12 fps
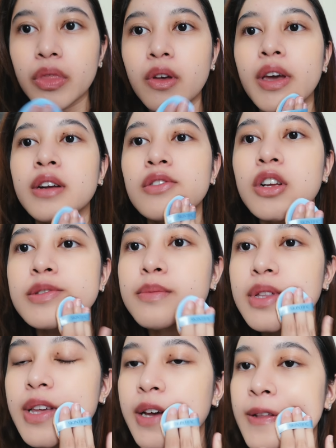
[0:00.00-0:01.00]
no endorse
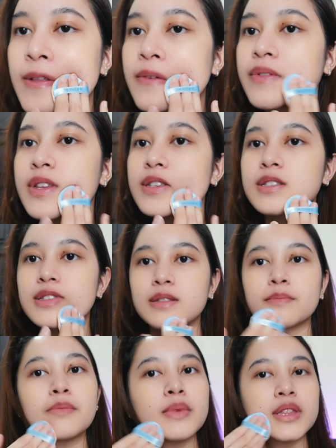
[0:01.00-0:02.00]
but I love this
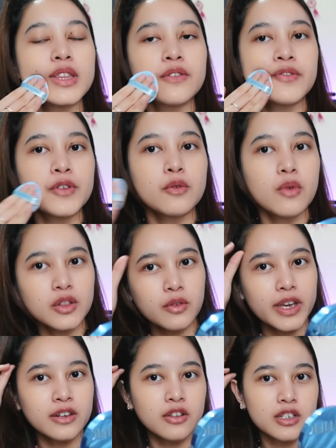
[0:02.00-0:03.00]
but if you want to
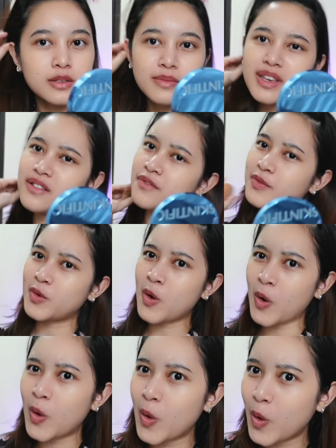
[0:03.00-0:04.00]
endorse me of
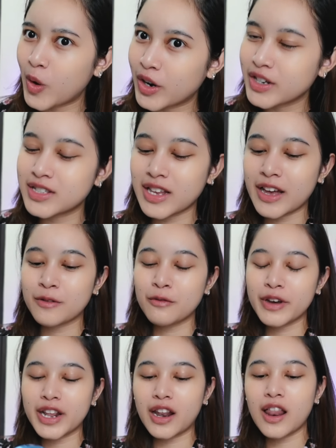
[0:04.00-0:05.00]
course I
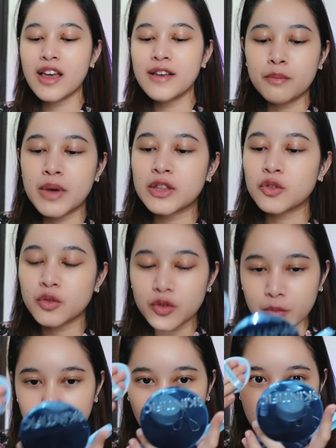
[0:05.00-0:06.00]
will bantu
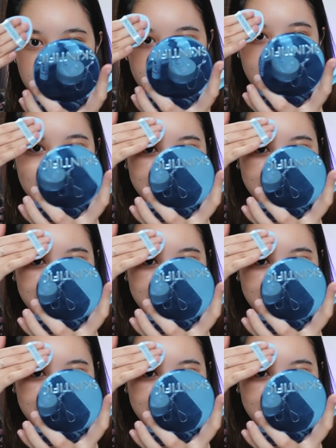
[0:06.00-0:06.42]
untuk promote